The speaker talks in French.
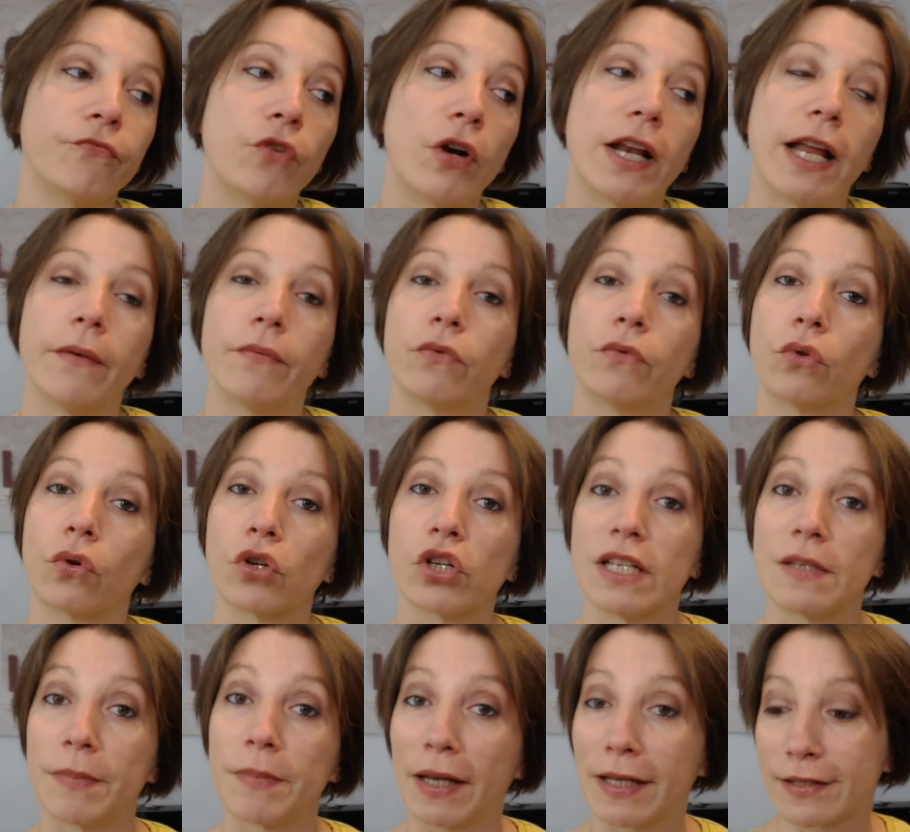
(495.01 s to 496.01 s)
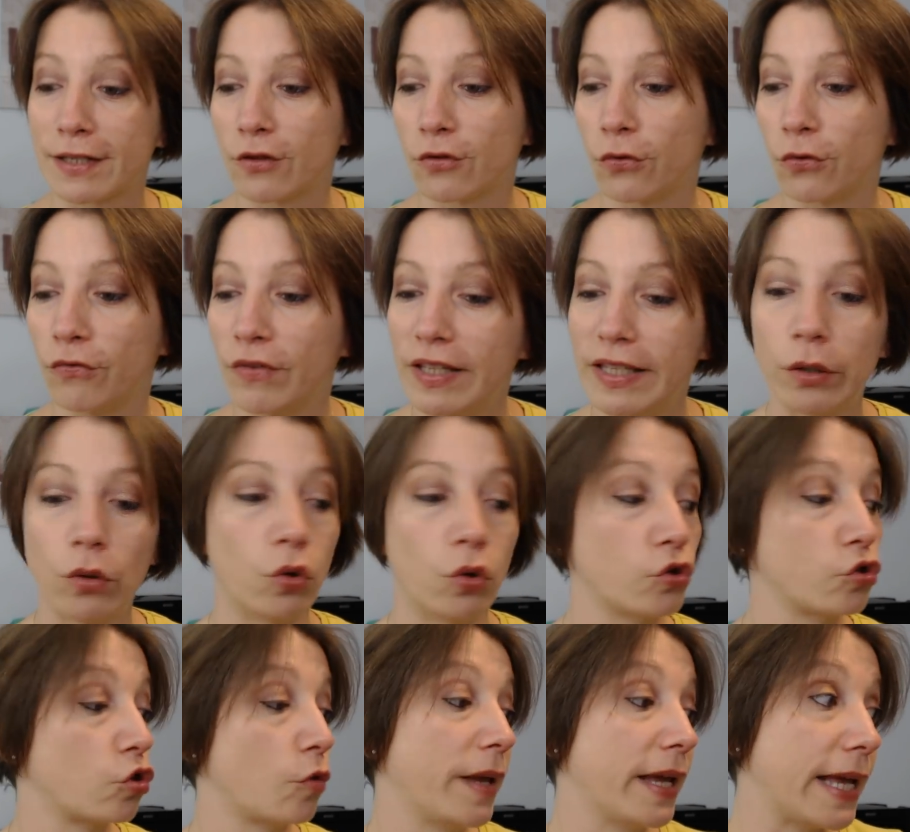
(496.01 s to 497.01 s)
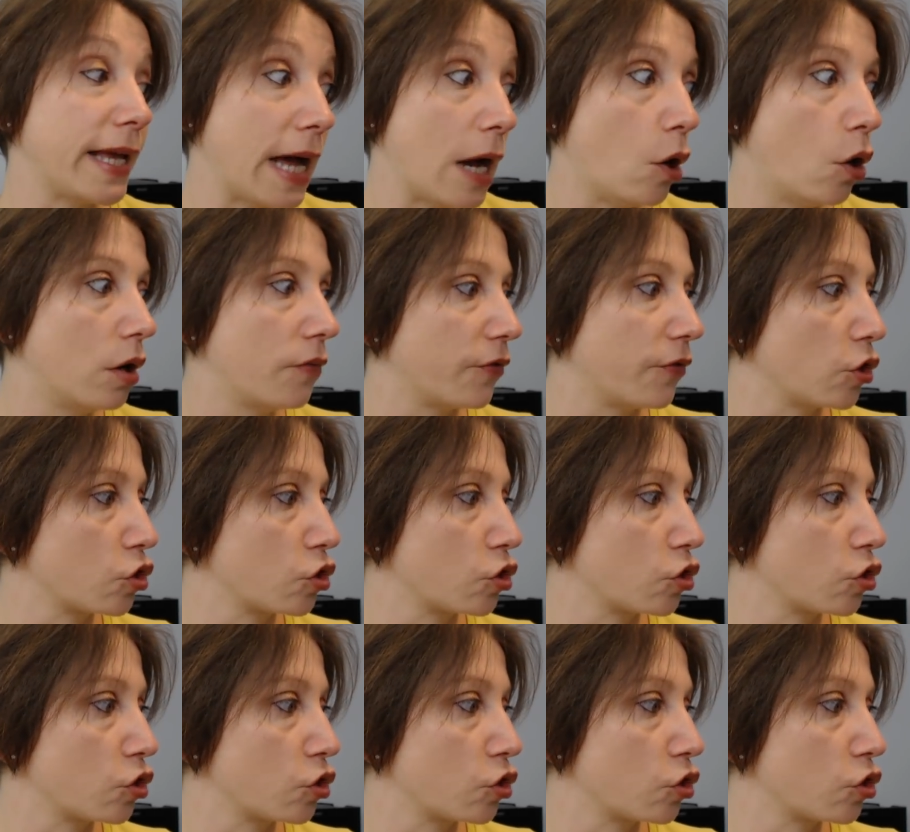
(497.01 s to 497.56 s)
Voilà, donc j'espère que cette vidéo, ce méga haul,